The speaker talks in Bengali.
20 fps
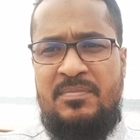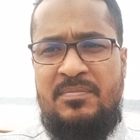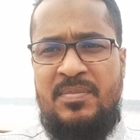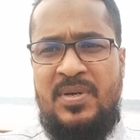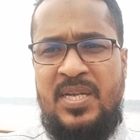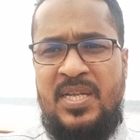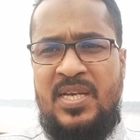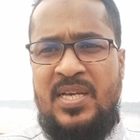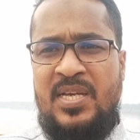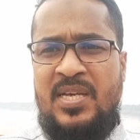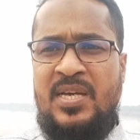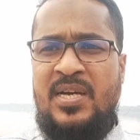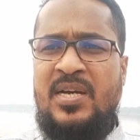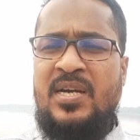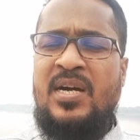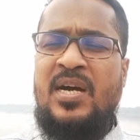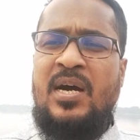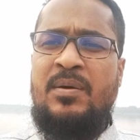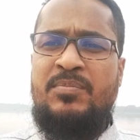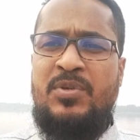মানে
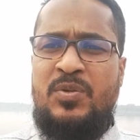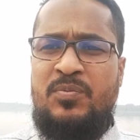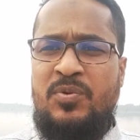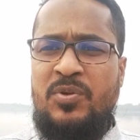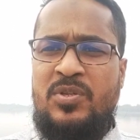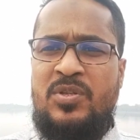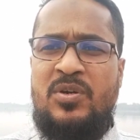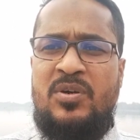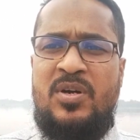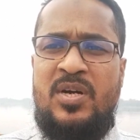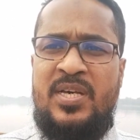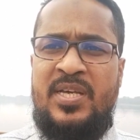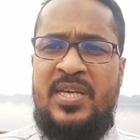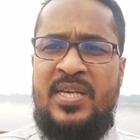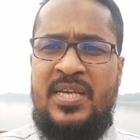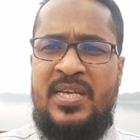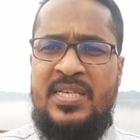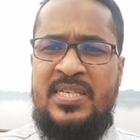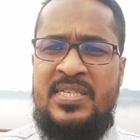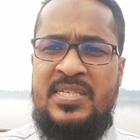আবির্ভূত হয়
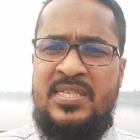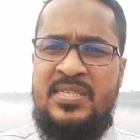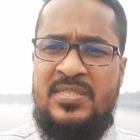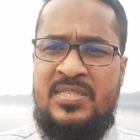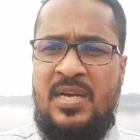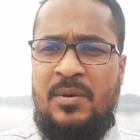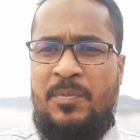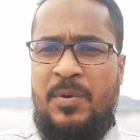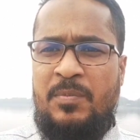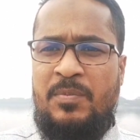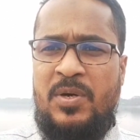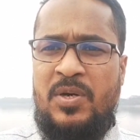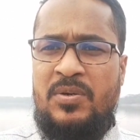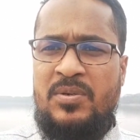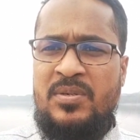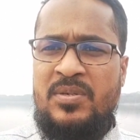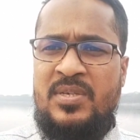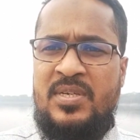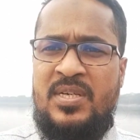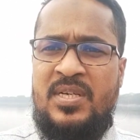এই ঝাপা
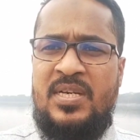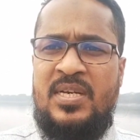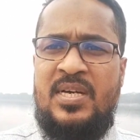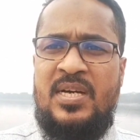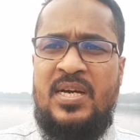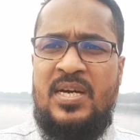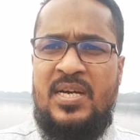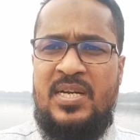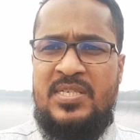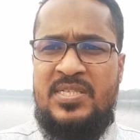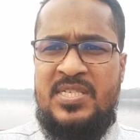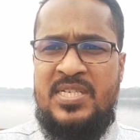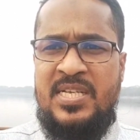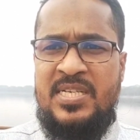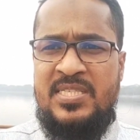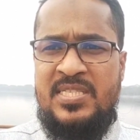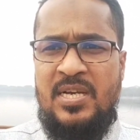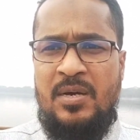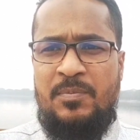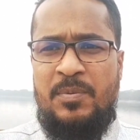বাউড় আর
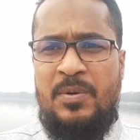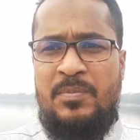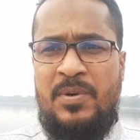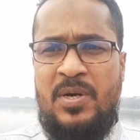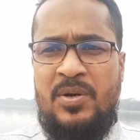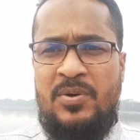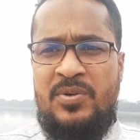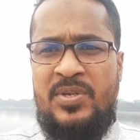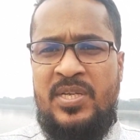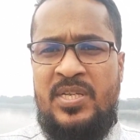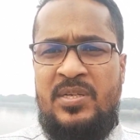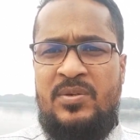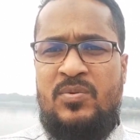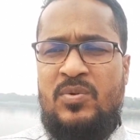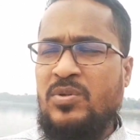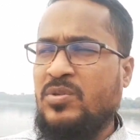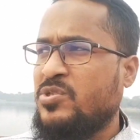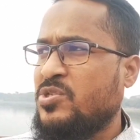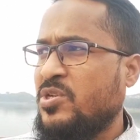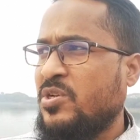সেই ঝাপা বাউড়েরই
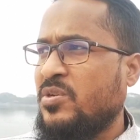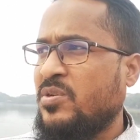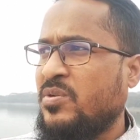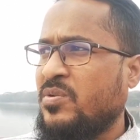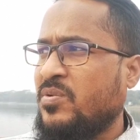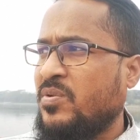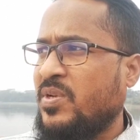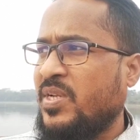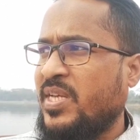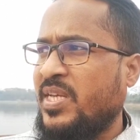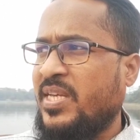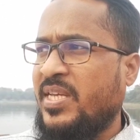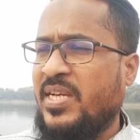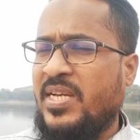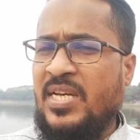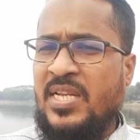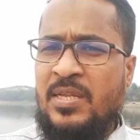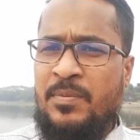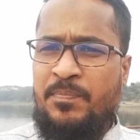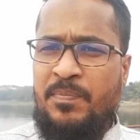অনুসরণ করে
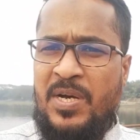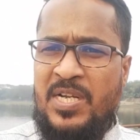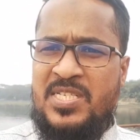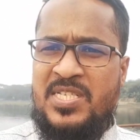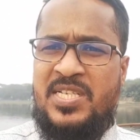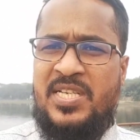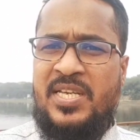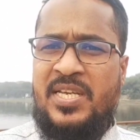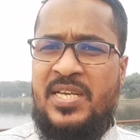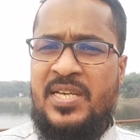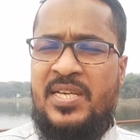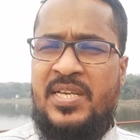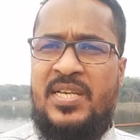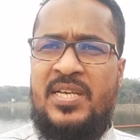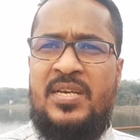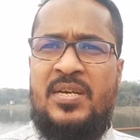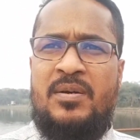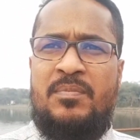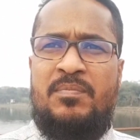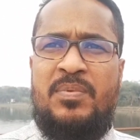এখানে পাশে
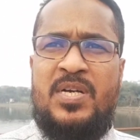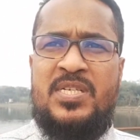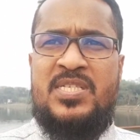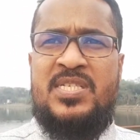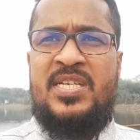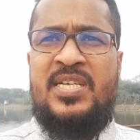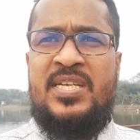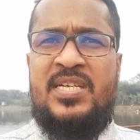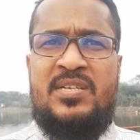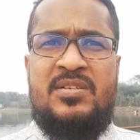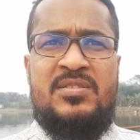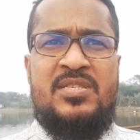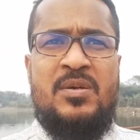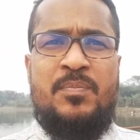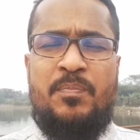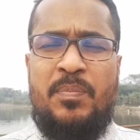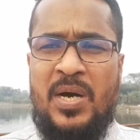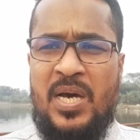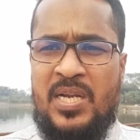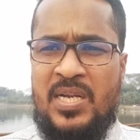পাশে এটা হচ্ছে
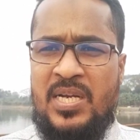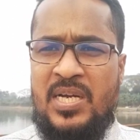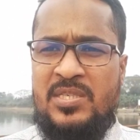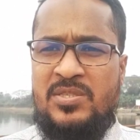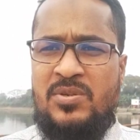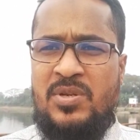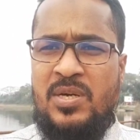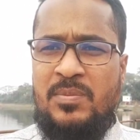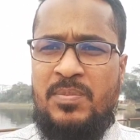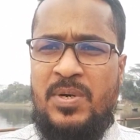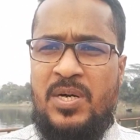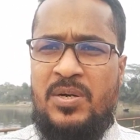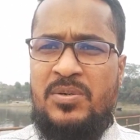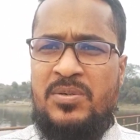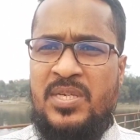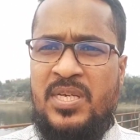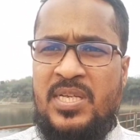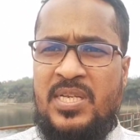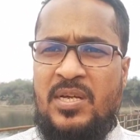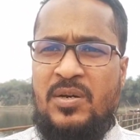পার খাজুরা বাউড়
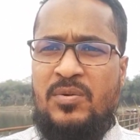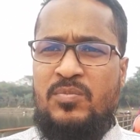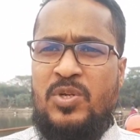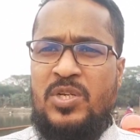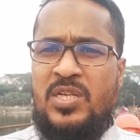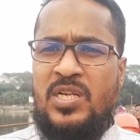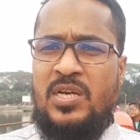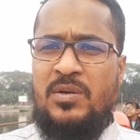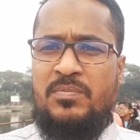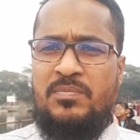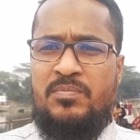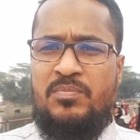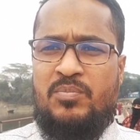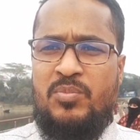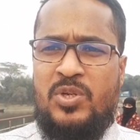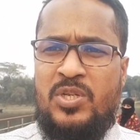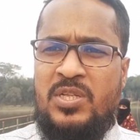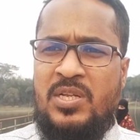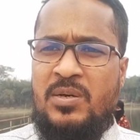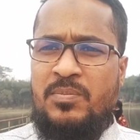এটাও মনিরা
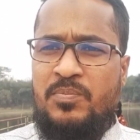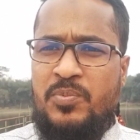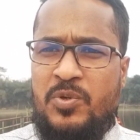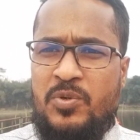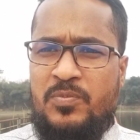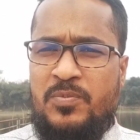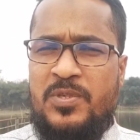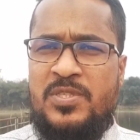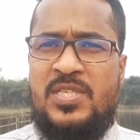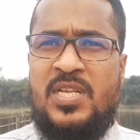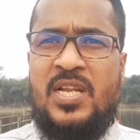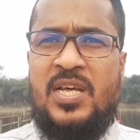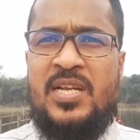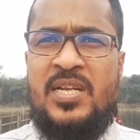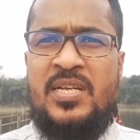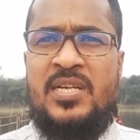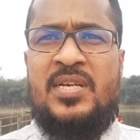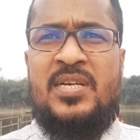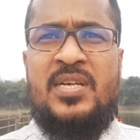মনিরামপুর উপজেলার